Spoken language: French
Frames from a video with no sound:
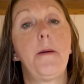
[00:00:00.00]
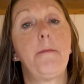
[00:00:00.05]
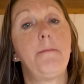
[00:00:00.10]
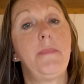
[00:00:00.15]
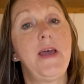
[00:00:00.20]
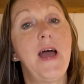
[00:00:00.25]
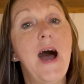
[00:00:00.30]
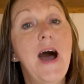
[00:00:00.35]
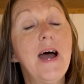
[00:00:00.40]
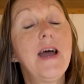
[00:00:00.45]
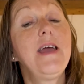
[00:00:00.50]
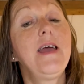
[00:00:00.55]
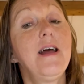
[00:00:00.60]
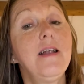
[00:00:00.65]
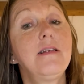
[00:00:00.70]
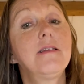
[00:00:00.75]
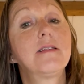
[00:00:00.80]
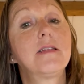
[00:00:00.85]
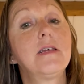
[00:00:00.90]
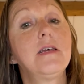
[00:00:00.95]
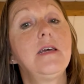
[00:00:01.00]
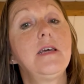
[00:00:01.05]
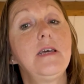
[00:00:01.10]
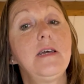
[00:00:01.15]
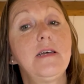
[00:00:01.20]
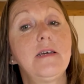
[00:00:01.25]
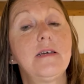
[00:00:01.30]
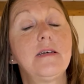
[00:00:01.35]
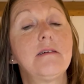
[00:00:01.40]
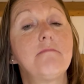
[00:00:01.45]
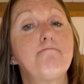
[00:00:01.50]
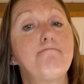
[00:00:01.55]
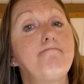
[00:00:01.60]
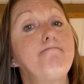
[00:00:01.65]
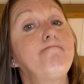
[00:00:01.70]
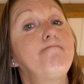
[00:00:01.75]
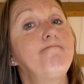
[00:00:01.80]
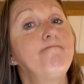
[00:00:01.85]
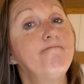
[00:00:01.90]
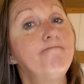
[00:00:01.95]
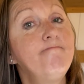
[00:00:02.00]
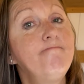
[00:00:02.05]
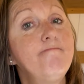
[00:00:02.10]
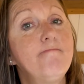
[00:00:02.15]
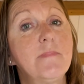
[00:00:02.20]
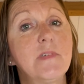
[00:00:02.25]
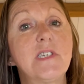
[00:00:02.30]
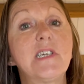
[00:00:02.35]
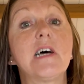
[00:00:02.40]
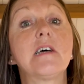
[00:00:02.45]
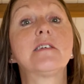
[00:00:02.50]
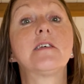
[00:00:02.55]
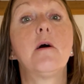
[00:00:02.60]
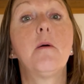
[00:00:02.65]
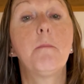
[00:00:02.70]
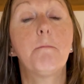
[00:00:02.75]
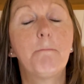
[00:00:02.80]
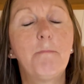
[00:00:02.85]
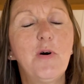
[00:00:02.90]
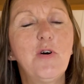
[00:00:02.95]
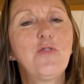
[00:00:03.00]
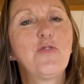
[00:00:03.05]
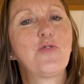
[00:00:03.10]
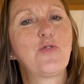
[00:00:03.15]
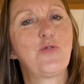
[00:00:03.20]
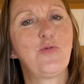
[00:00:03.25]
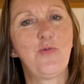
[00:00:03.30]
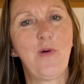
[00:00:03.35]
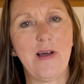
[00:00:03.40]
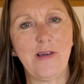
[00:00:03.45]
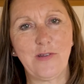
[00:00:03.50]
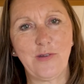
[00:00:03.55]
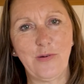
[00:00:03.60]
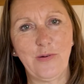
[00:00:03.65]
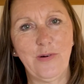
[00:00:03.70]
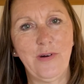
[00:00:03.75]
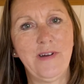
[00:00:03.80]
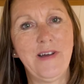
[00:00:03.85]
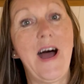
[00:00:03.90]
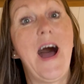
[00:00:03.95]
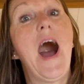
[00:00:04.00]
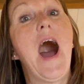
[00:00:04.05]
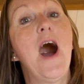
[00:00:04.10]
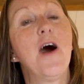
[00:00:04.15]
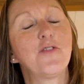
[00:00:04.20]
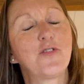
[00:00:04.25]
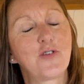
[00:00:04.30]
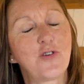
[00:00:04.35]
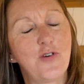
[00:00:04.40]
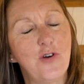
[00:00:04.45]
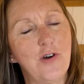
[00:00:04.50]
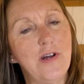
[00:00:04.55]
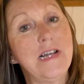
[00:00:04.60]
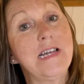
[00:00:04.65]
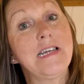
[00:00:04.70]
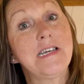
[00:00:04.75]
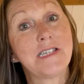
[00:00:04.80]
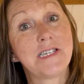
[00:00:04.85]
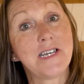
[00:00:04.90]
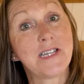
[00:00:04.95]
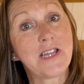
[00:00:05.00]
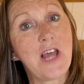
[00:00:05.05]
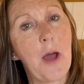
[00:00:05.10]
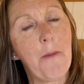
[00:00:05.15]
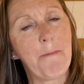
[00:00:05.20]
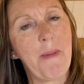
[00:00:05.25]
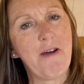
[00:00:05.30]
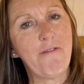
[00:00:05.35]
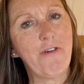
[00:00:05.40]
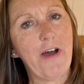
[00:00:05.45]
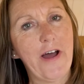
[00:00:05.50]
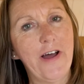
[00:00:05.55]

Mais en réalité, hmm, ça ressemble pas du tout à ça. En tout cas, les étapes avant.